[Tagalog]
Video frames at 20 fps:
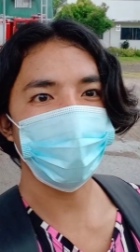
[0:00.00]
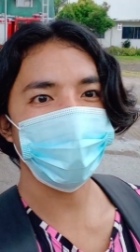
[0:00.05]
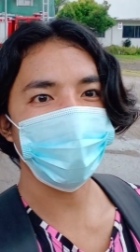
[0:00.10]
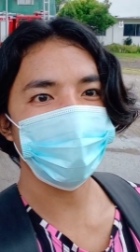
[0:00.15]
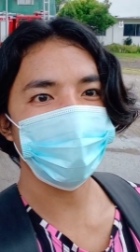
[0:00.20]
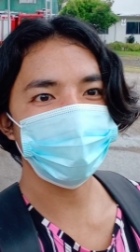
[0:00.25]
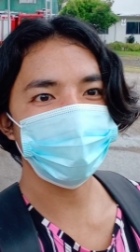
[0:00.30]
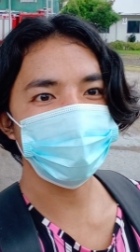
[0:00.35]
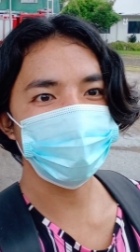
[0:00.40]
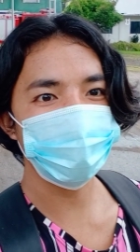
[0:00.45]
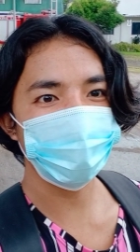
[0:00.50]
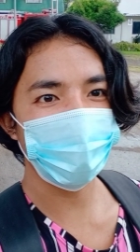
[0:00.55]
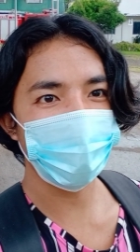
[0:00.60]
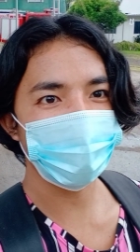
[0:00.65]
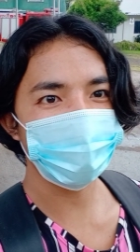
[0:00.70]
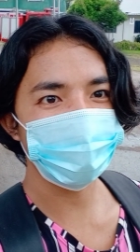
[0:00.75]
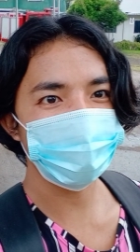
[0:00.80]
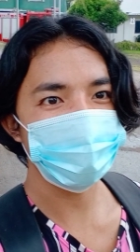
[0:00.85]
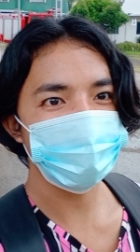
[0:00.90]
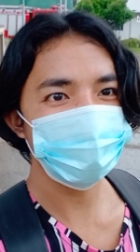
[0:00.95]
Hey
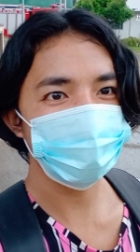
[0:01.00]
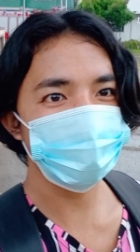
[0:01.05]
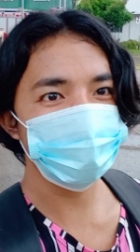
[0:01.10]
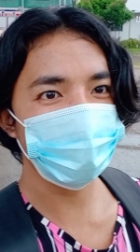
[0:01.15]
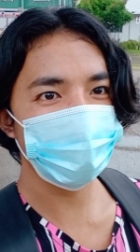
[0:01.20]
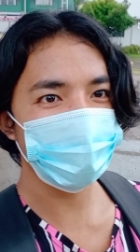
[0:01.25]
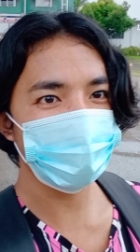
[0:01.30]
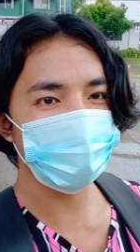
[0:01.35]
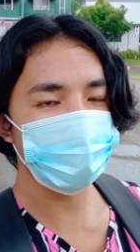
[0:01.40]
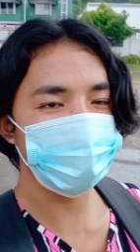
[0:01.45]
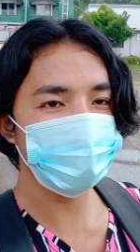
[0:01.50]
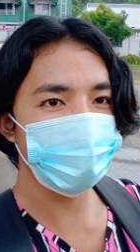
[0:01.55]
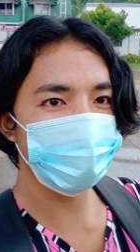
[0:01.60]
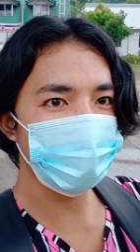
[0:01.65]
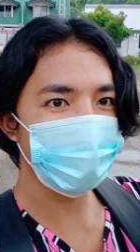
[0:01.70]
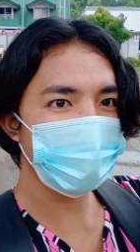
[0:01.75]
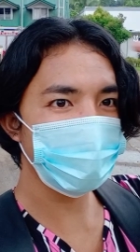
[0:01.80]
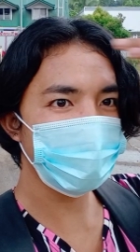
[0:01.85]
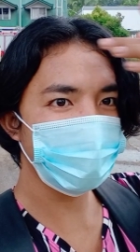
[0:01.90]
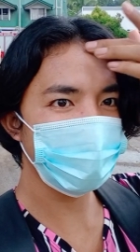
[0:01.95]
everyone, good morning, good
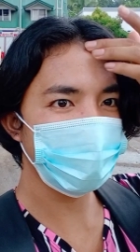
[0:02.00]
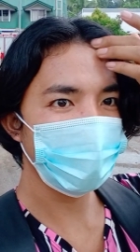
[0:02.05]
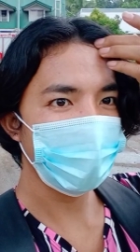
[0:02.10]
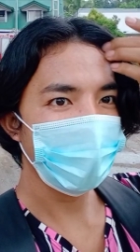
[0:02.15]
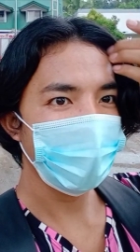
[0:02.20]
morning.